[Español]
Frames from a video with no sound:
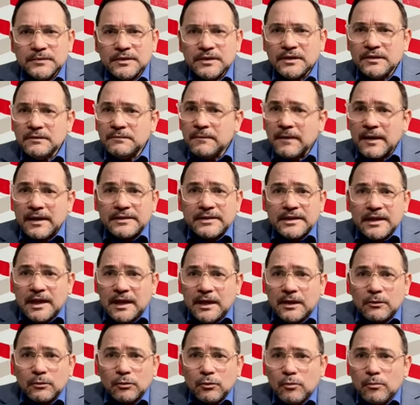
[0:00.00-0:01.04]
y
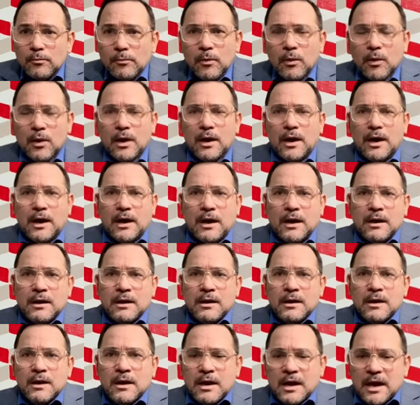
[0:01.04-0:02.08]
vaya rumbo a,
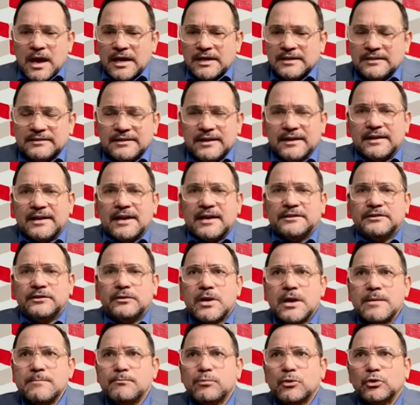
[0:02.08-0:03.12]
integrarse a
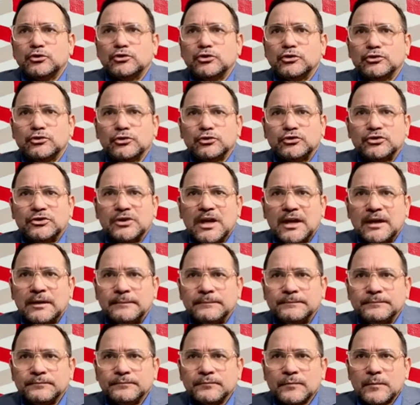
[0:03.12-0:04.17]
una implosión social,
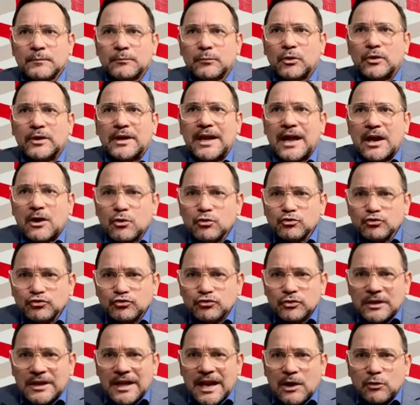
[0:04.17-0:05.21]
porque
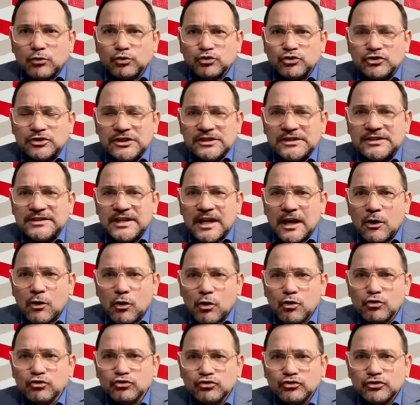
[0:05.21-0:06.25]
la, justicia
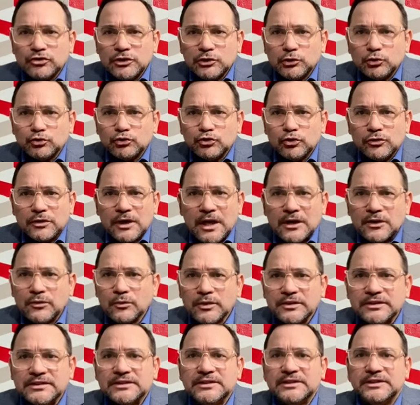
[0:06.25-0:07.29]
constitucional
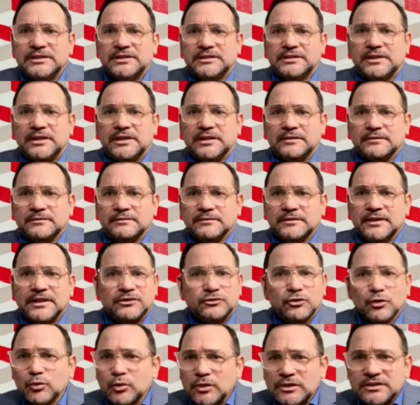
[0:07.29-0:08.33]
no existe,
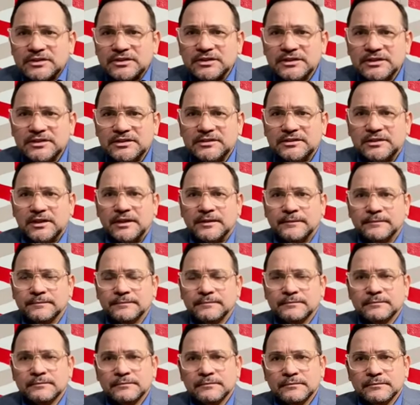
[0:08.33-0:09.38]
eso no existe.
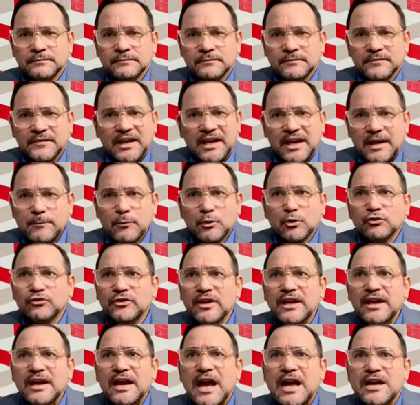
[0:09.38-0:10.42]
Dejémonos
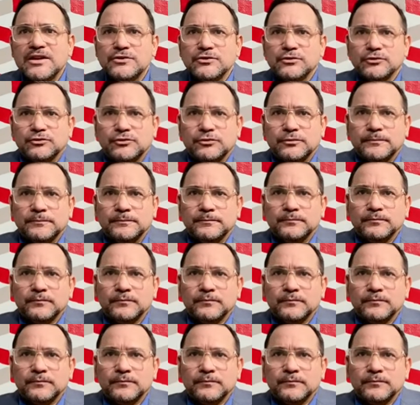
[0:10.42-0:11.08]
de engaños.